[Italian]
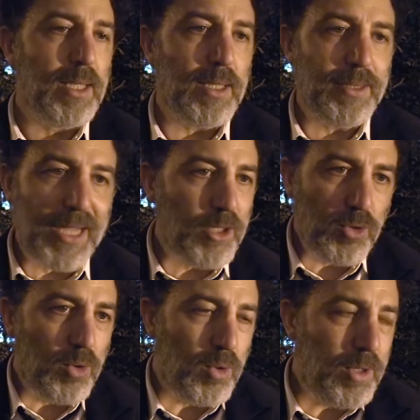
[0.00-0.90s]
eh,
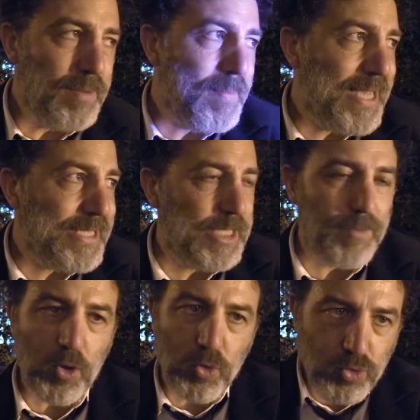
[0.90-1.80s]
dato il
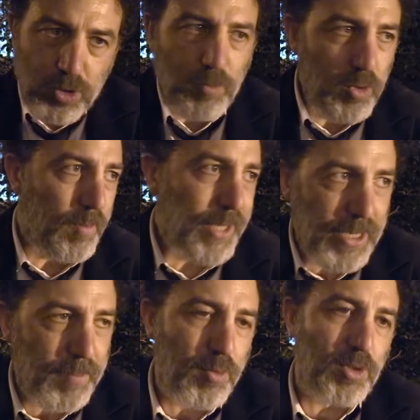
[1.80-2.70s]
massimo, ha contribuito in
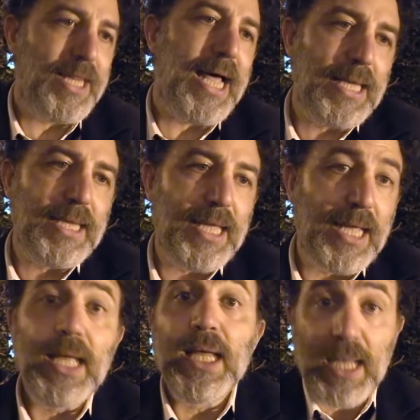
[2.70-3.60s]
maniera importante